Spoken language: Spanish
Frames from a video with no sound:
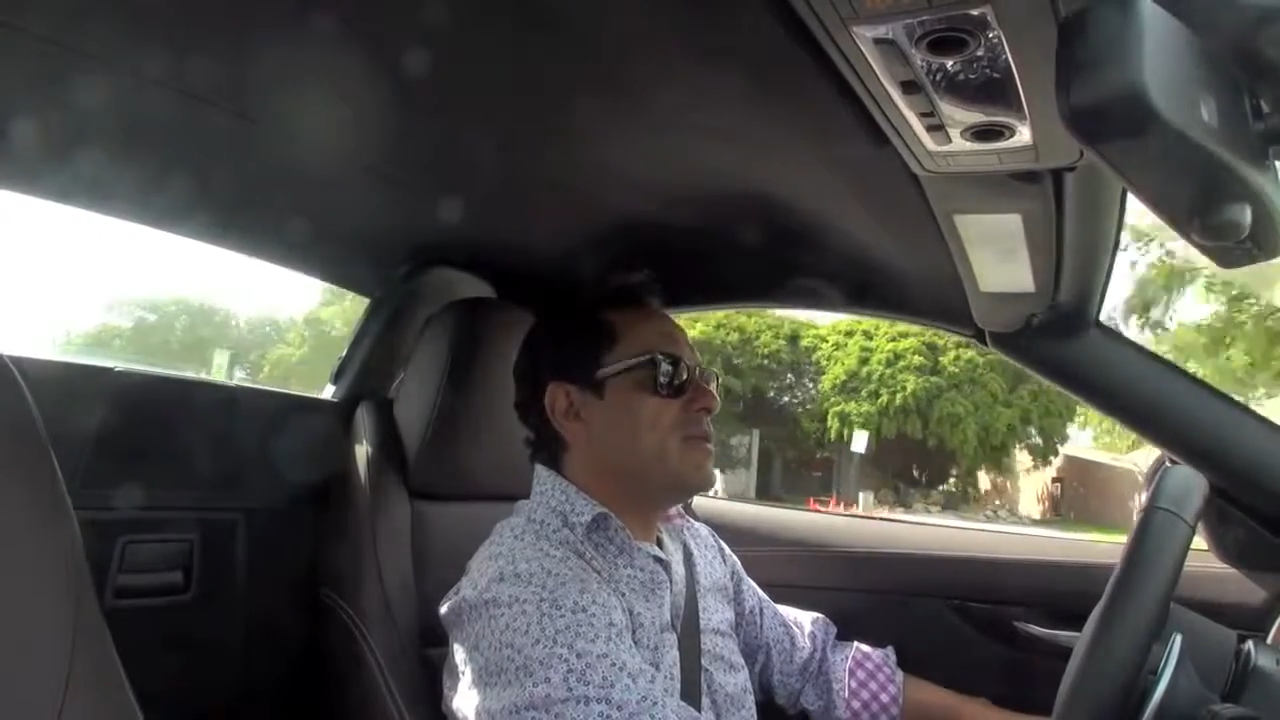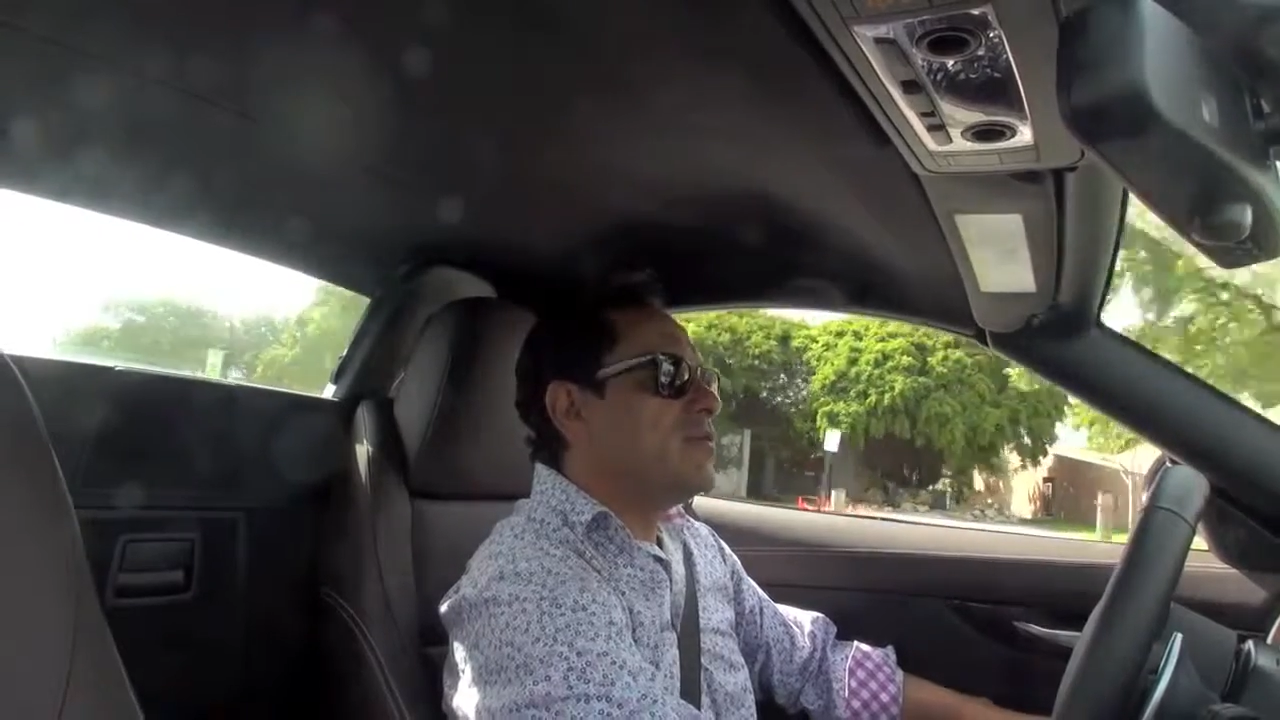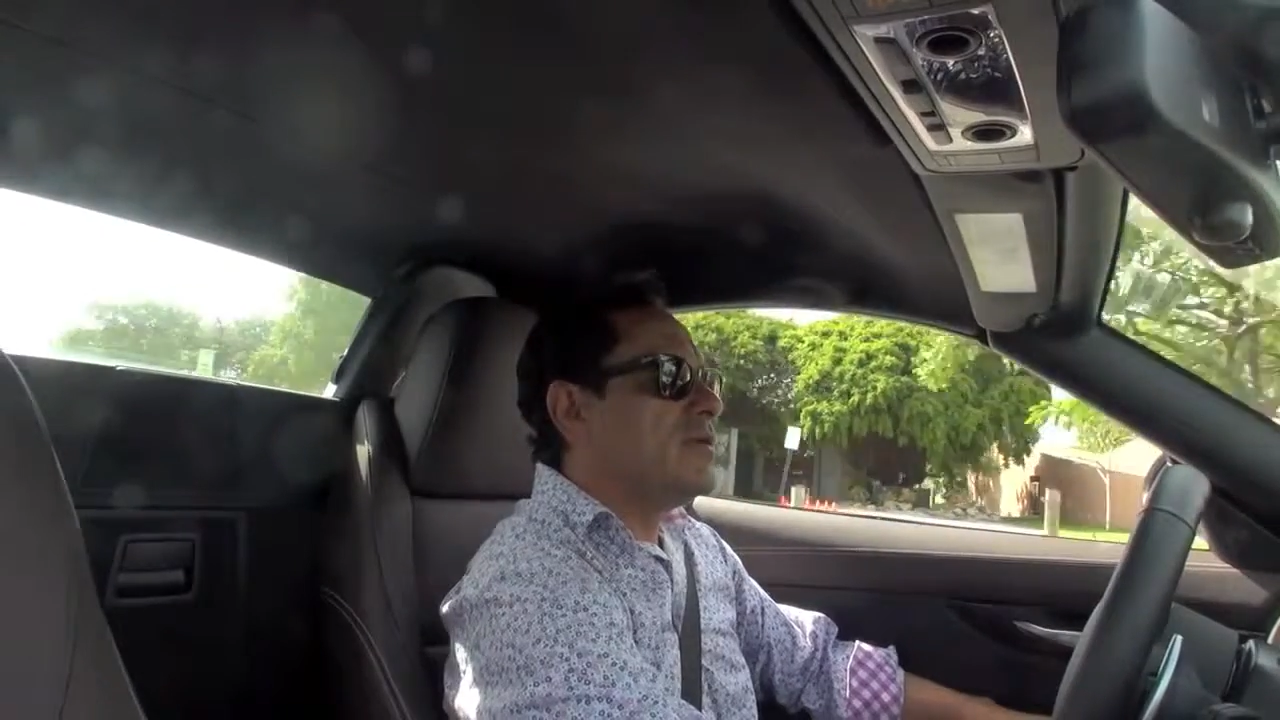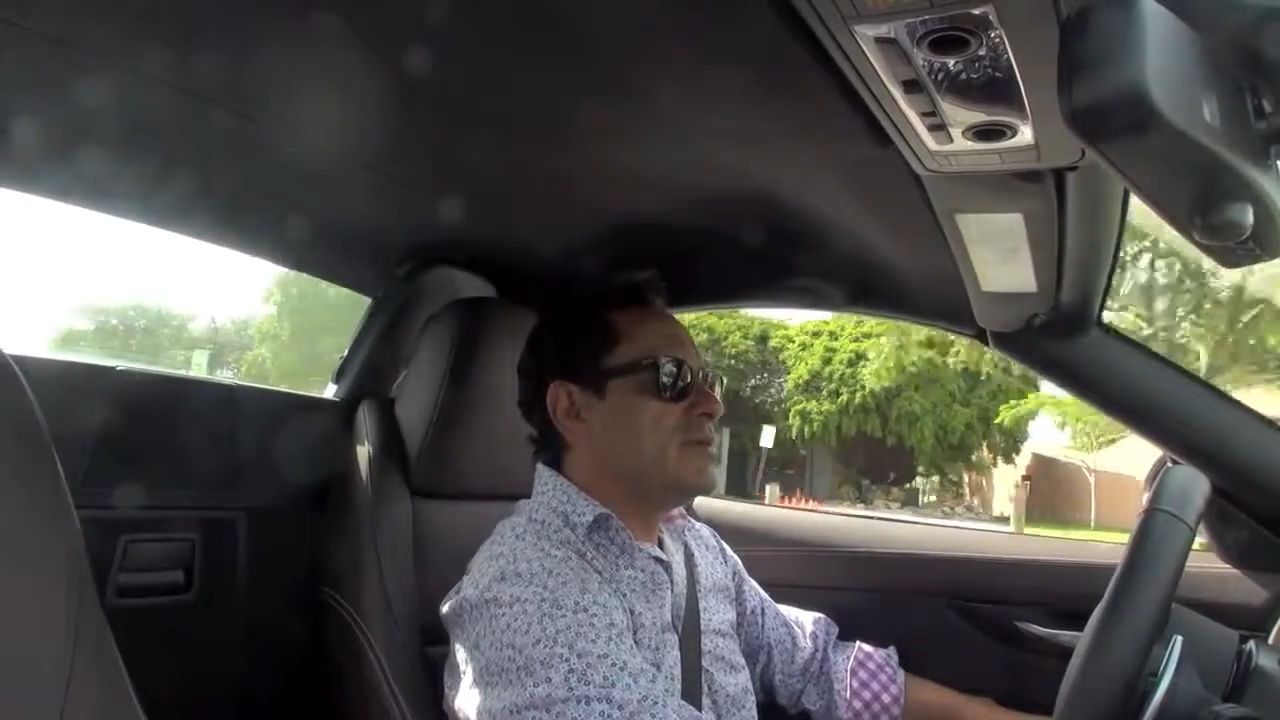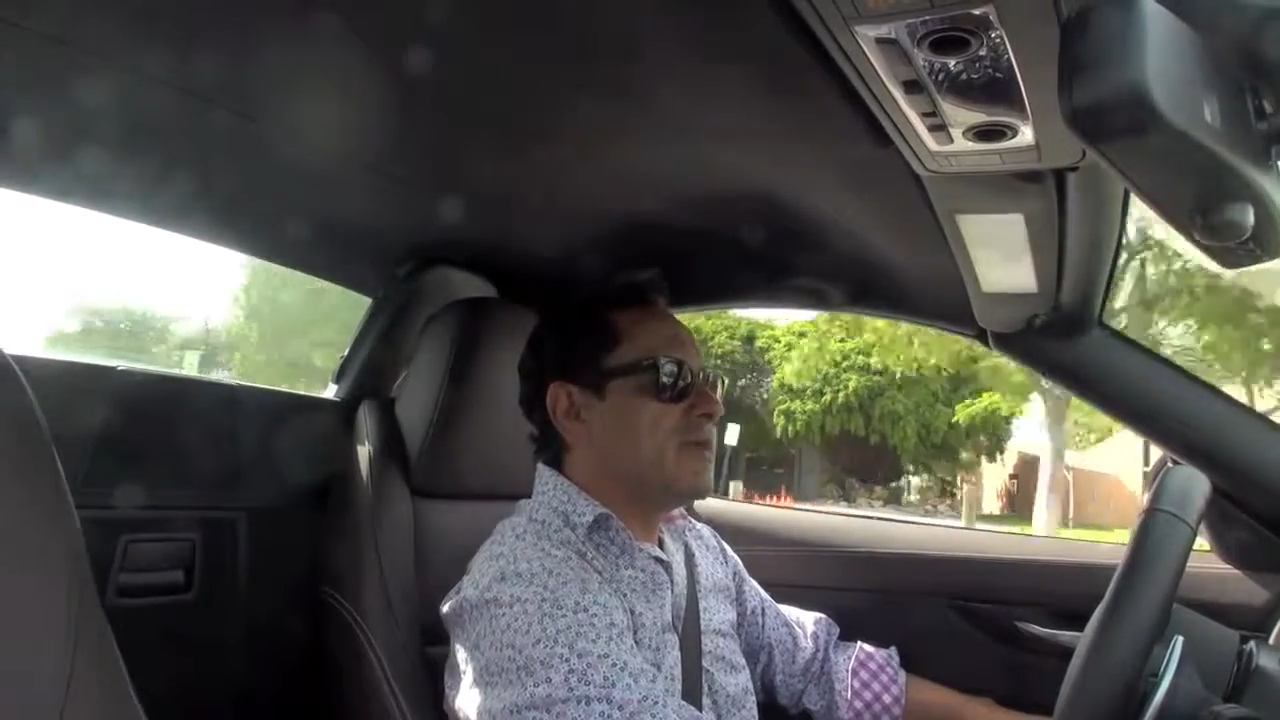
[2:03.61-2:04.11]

esto es